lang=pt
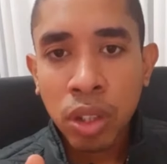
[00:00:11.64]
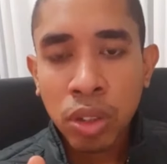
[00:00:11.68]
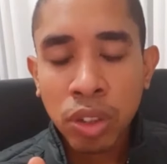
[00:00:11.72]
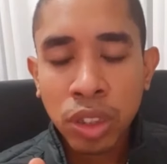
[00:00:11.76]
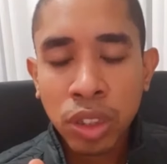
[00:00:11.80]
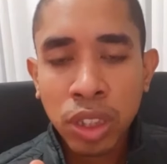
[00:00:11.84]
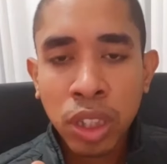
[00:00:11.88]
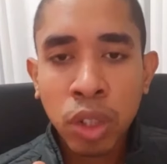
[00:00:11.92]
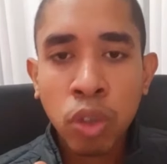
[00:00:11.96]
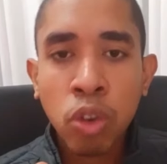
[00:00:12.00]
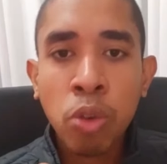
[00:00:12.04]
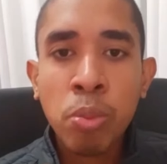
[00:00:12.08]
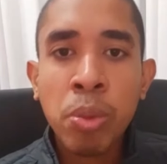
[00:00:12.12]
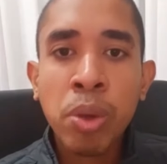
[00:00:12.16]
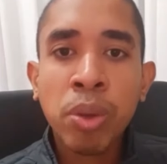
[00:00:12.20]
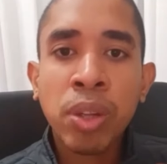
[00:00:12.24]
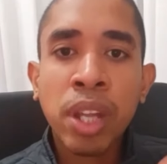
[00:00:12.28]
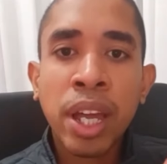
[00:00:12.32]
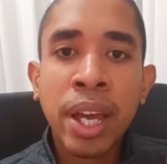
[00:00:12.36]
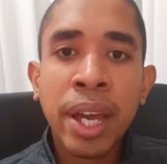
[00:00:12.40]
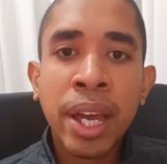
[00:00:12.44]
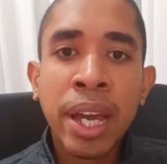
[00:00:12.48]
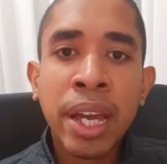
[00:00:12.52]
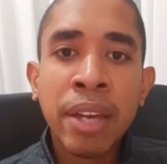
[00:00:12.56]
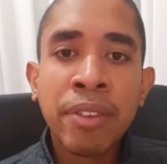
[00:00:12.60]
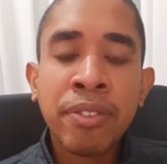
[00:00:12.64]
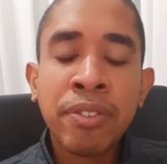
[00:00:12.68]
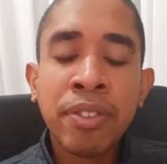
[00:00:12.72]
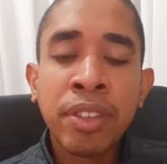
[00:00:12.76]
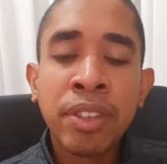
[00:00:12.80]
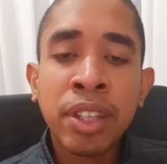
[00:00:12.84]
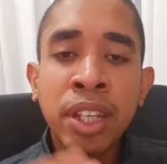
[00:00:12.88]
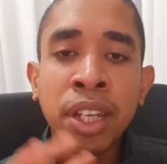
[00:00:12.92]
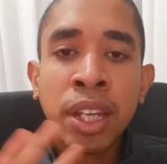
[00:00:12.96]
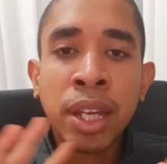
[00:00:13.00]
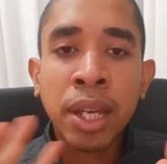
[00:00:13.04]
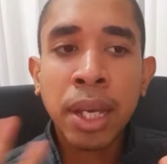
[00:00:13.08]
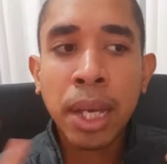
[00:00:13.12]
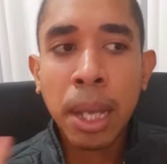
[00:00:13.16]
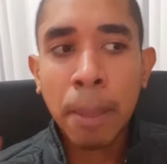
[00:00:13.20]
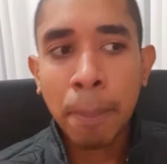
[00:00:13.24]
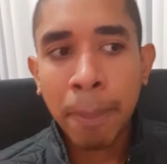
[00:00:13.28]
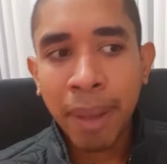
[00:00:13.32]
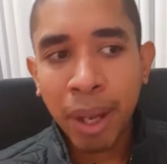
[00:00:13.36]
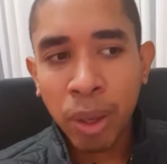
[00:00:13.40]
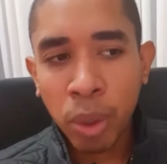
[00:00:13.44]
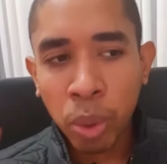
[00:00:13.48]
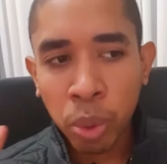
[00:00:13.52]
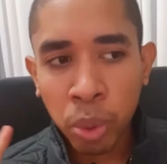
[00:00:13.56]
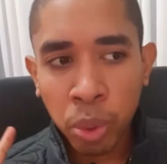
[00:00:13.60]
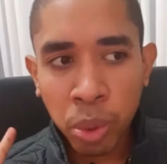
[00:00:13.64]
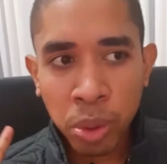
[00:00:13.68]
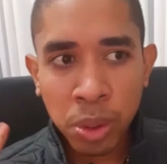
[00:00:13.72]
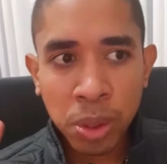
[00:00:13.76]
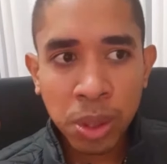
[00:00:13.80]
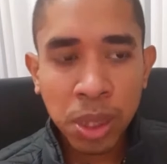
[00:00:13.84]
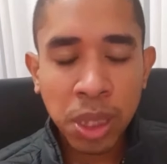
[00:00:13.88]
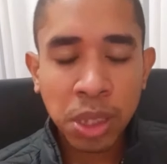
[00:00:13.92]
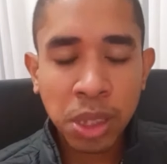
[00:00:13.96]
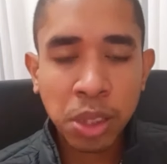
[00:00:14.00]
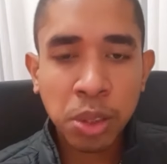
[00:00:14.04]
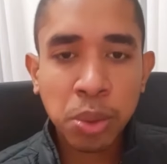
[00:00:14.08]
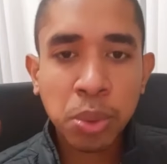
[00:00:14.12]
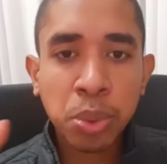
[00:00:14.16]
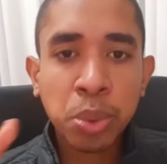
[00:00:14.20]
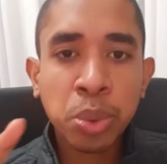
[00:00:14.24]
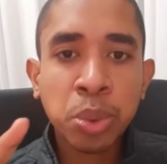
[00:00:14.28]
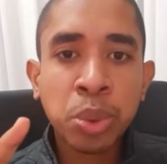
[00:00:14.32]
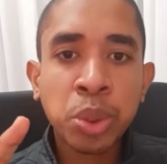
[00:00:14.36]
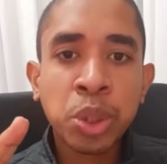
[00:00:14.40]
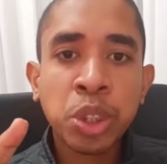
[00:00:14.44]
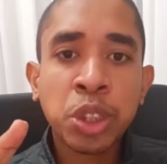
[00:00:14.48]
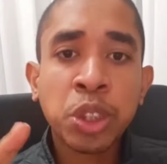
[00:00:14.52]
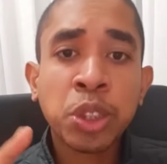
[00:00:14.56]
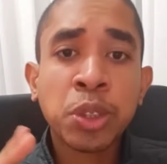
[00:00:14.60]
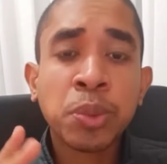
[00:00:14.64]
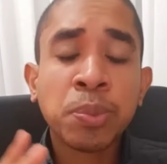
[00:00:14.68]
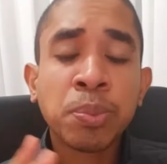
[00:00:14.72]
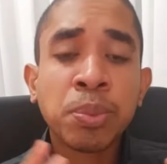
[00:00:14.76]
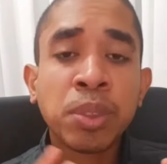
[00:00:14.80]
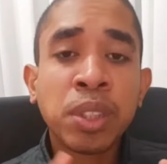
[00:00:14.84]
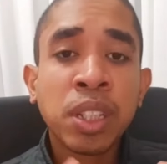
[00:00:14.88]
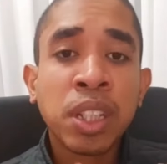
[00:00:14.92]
Você comeu leve, apagou todas as luzes.